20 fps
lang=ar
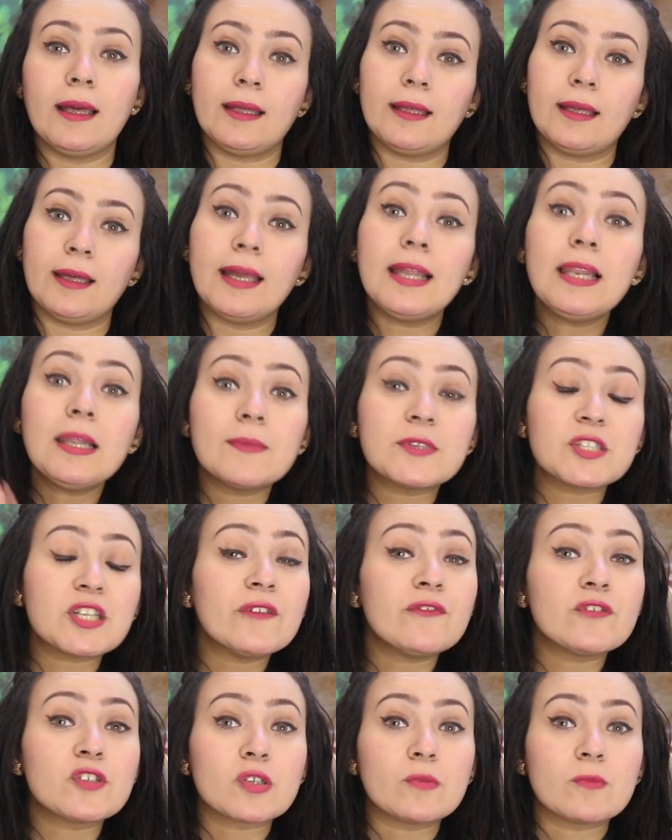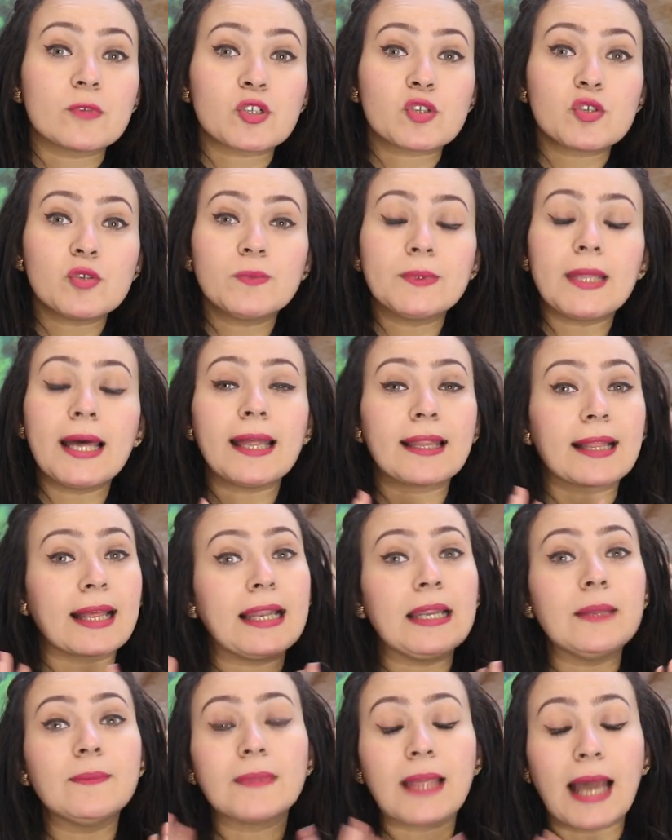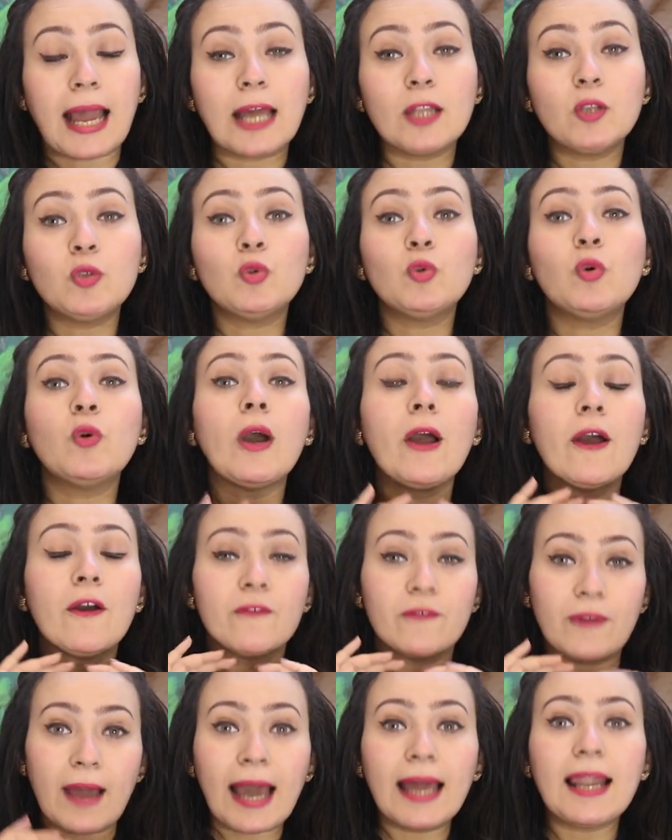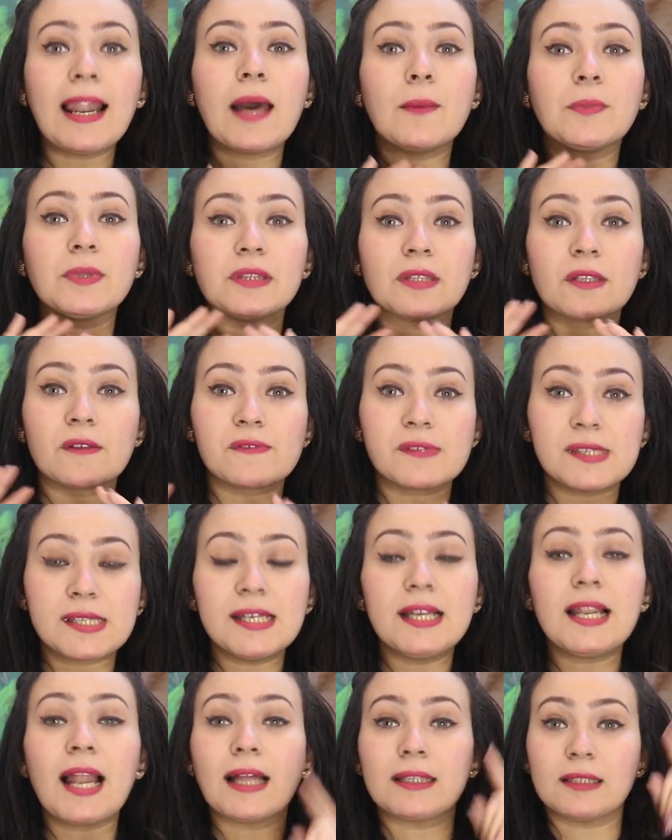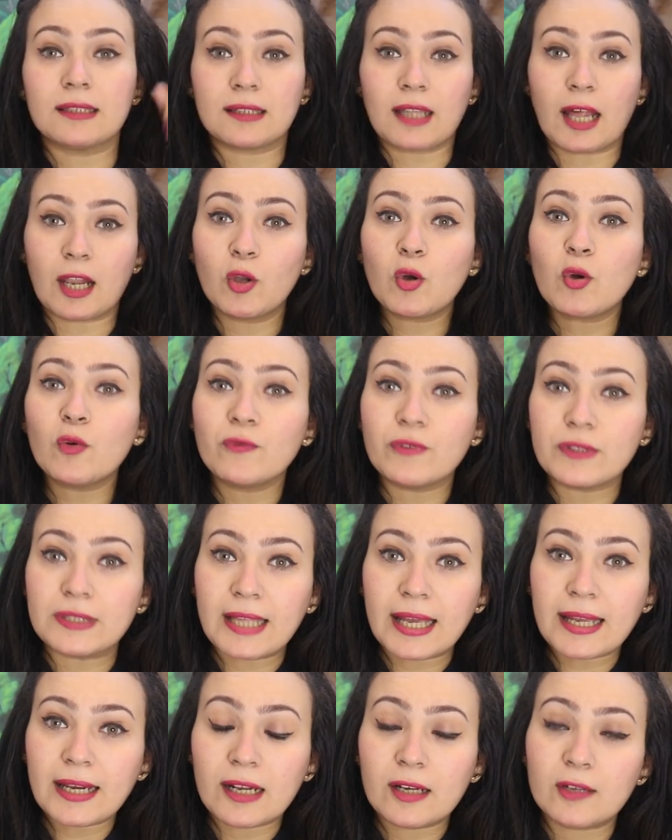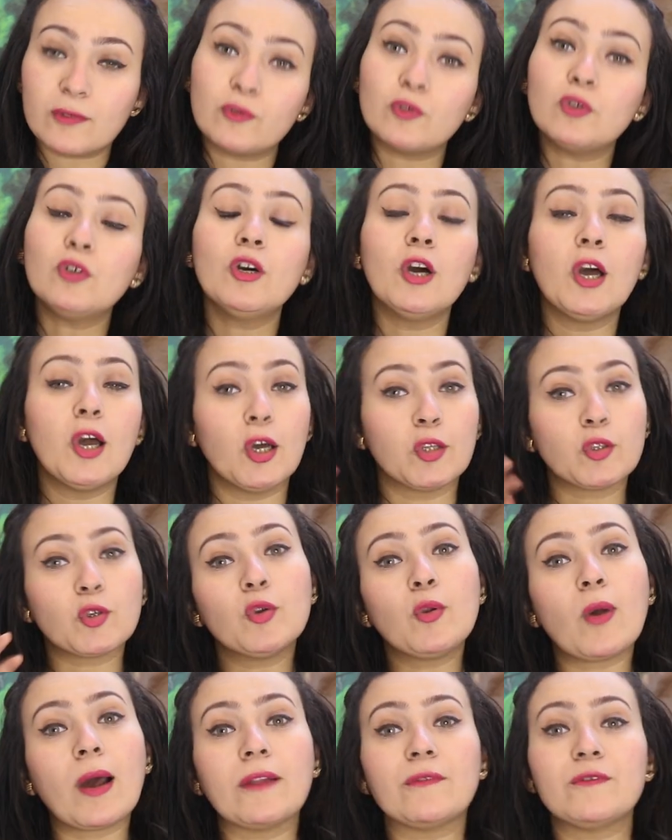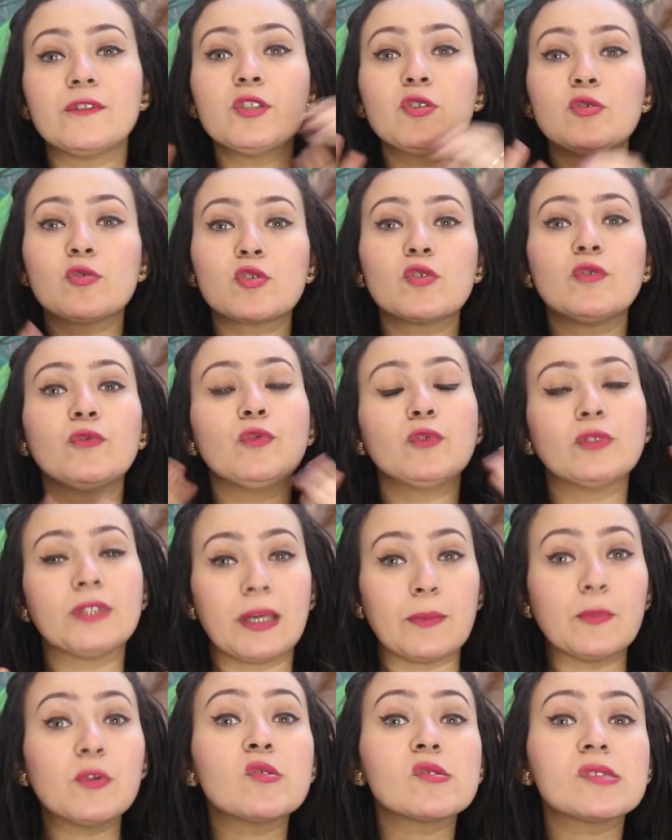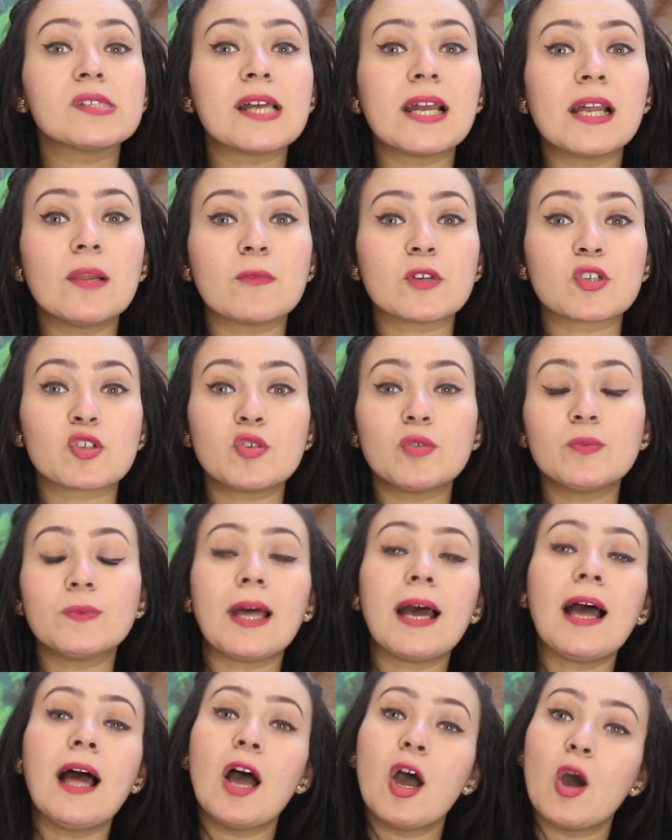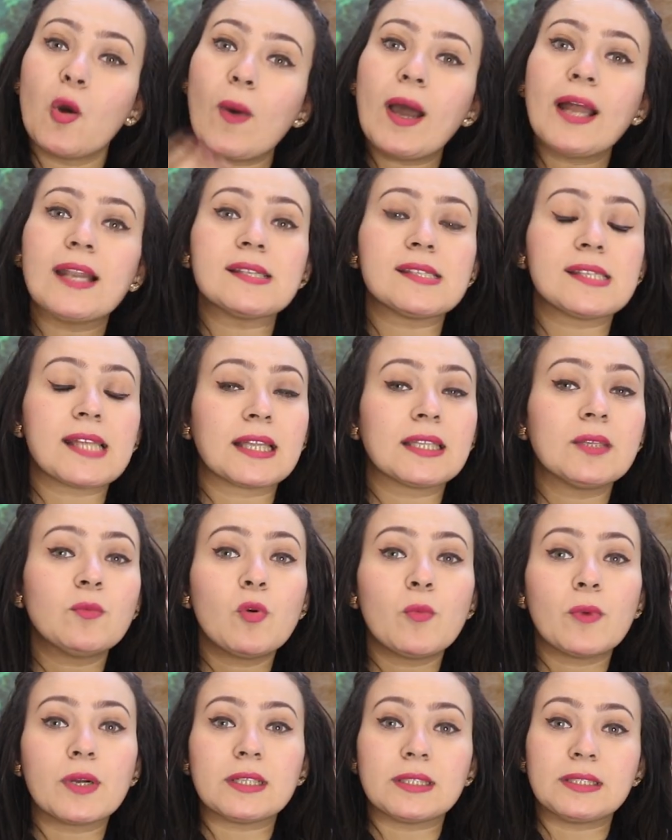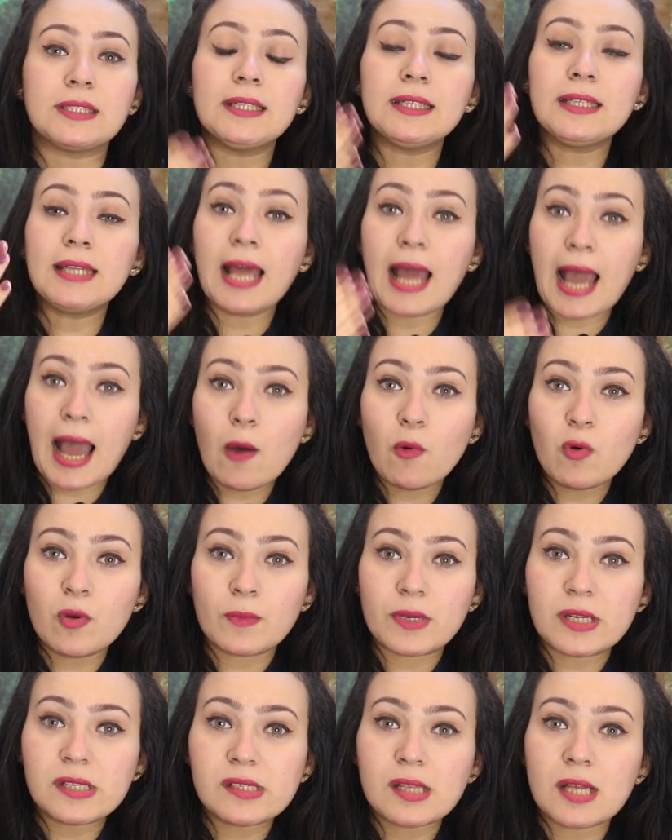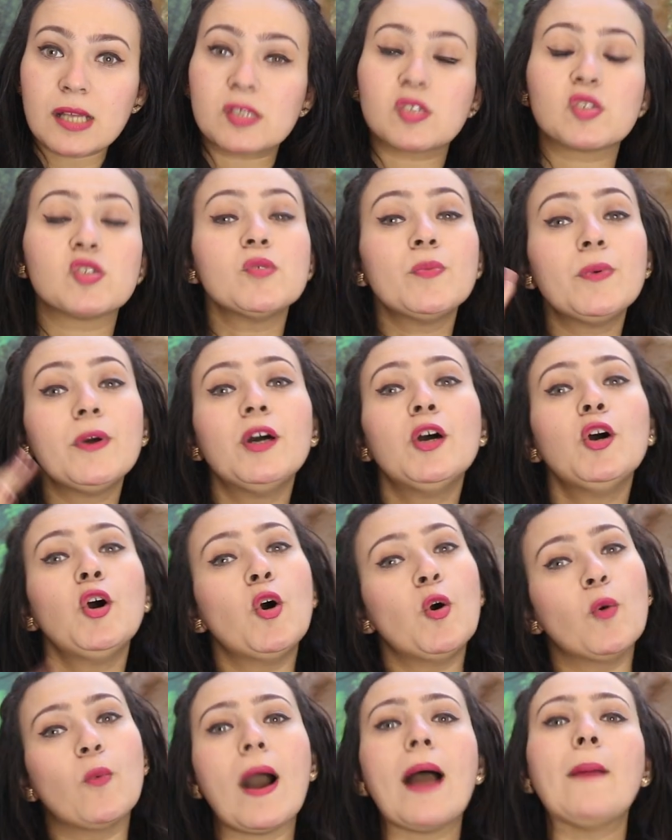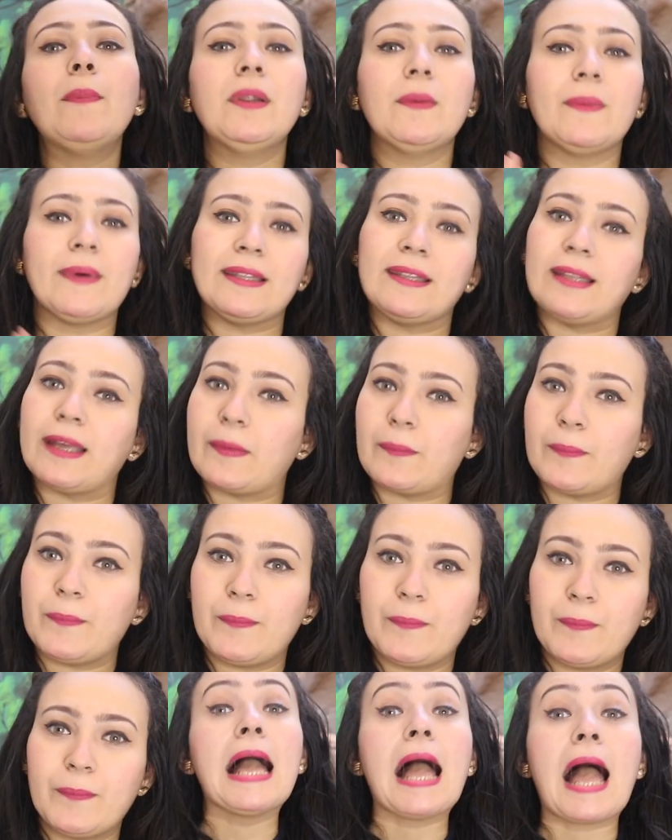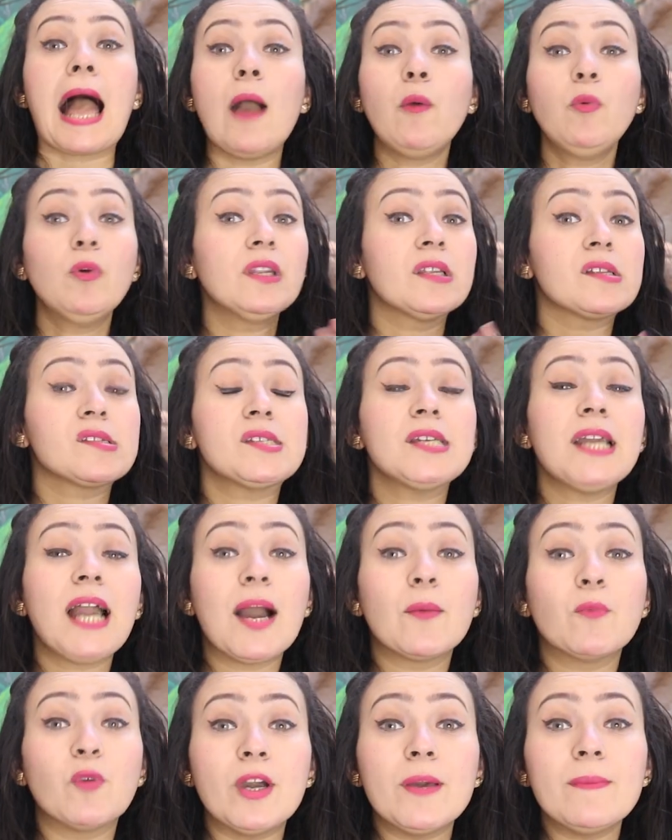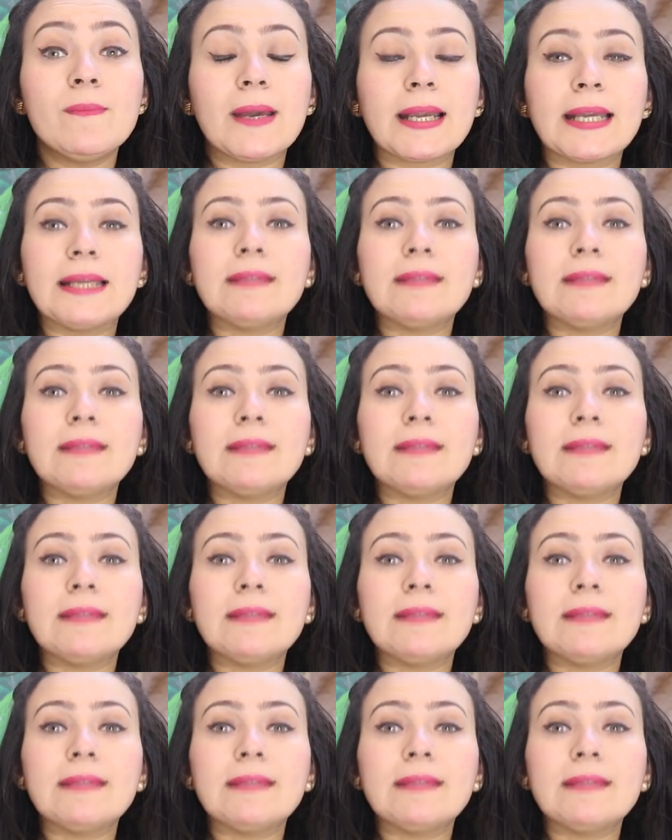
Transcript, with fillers: آه، إيه اللي ما شافش المشروب ده اتكلمت عنه في حلقه بالتفصيل هتطلع لكم في الدايره اللي فوق ادخلوا على الفيديو وشوفوا تعملوا ازاي المشروب ده وهنستخدمه مرتين اول ما نصحى الصبح وقبل ما ننام أول نصيحة مهمة